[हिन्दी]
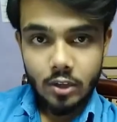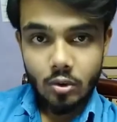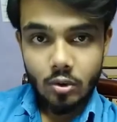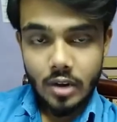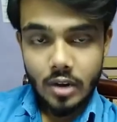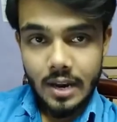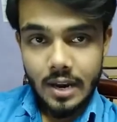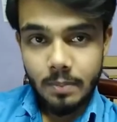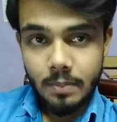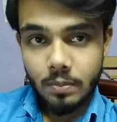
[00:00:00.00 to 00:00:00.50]

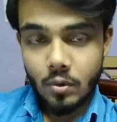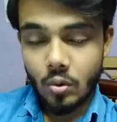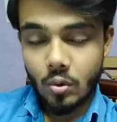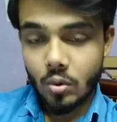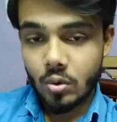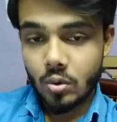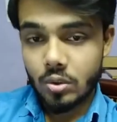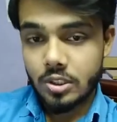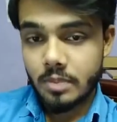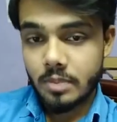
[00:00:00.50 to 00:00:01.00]
आप उनको
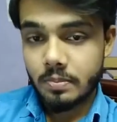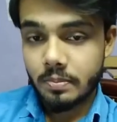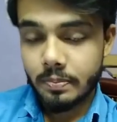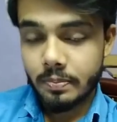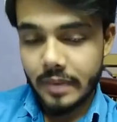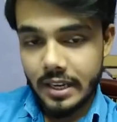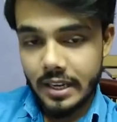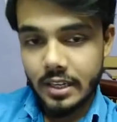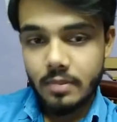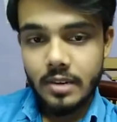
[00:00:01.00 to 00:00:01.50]
जब
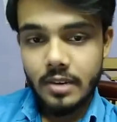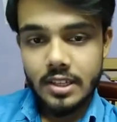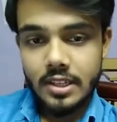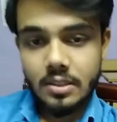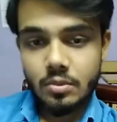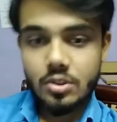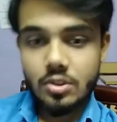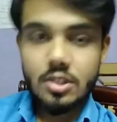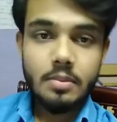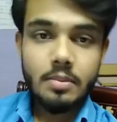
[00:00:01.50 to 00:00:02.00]
पहली बार जब उनसे
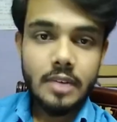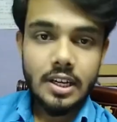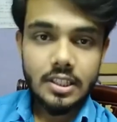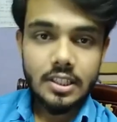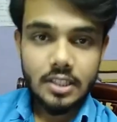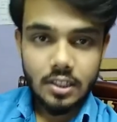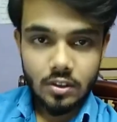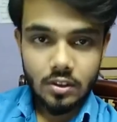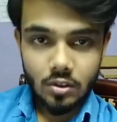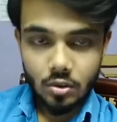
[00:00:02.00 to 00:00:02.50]
बात
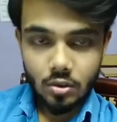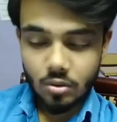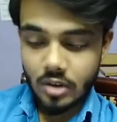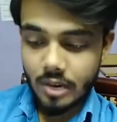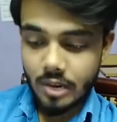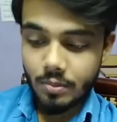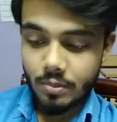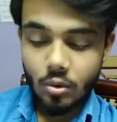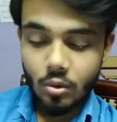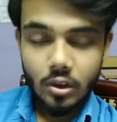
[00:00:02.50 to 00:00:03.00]
करते हो तो आप उनको